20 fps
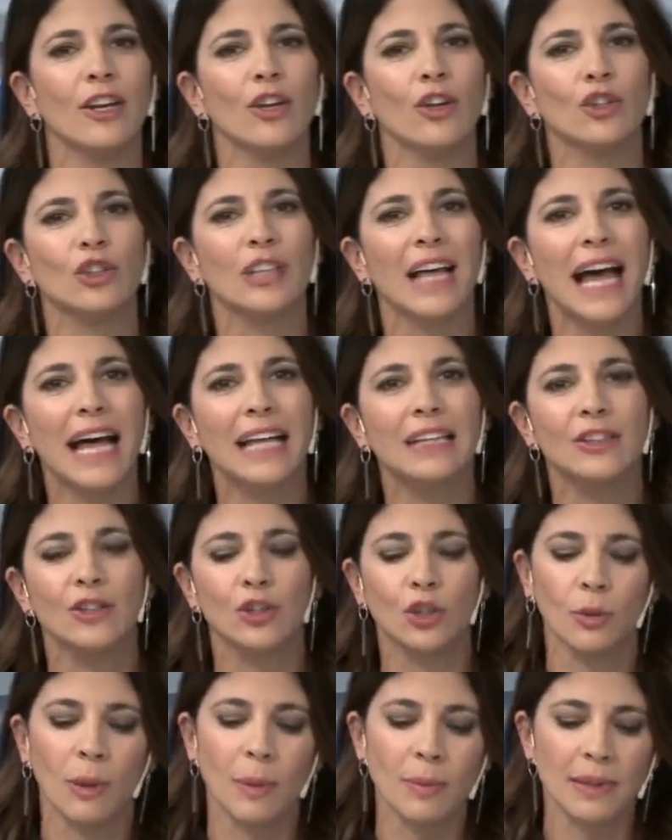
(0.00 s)
No
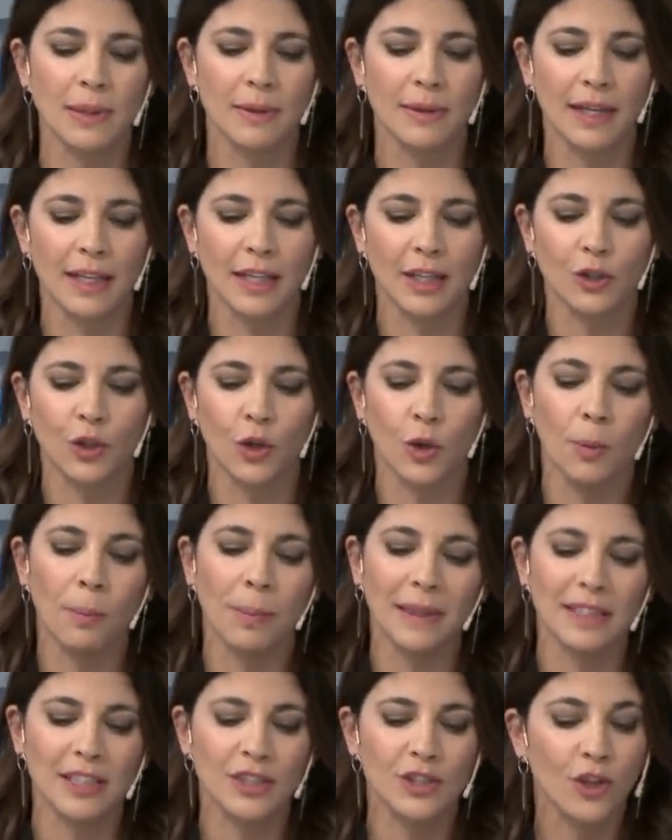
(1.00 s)
tanto, vamos a hablar de esto con
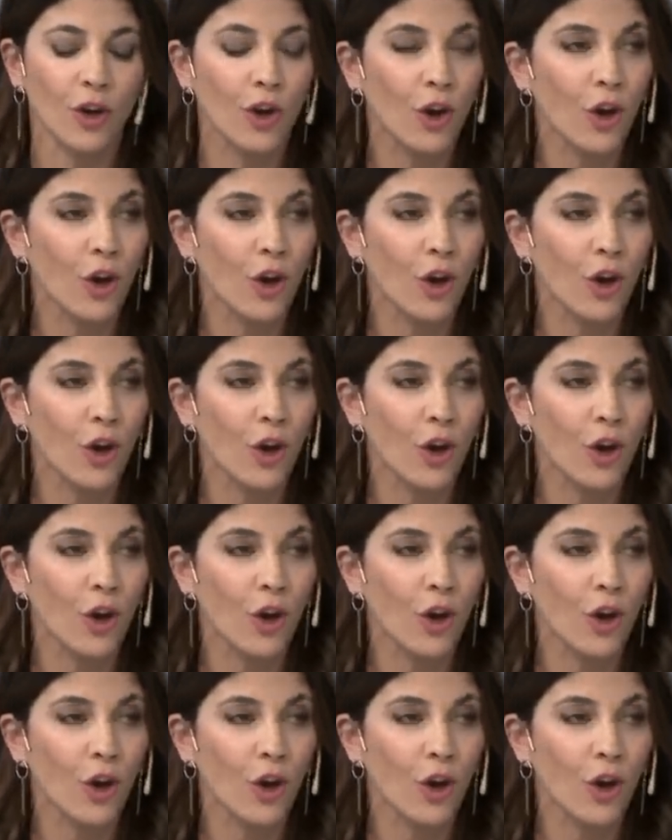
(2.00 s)
Patricio